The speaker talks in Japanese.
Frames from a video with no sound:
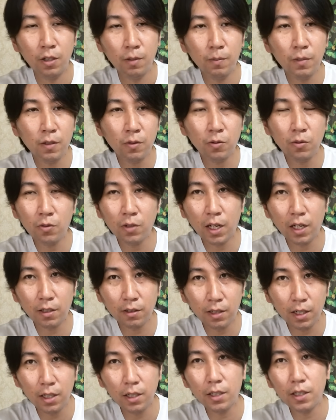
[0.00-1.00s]
まあ、この攪
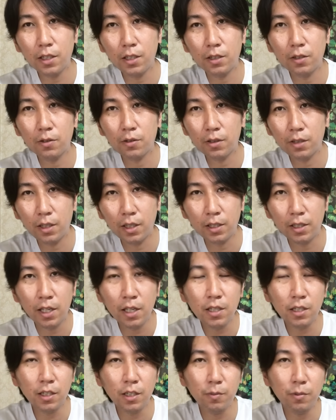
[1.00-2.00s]
拌機によって
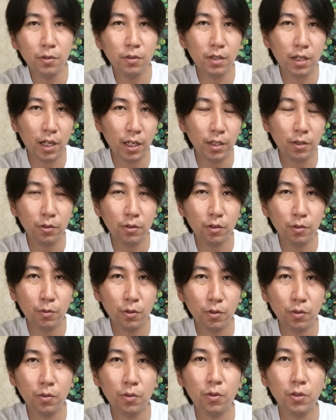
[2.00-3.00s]
電気分解というも
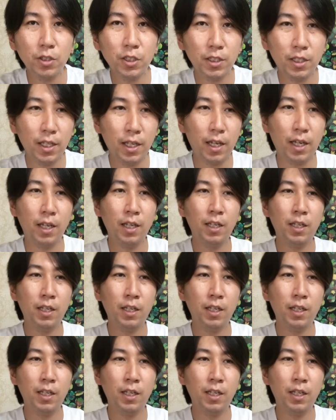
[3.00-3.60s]
のを起こして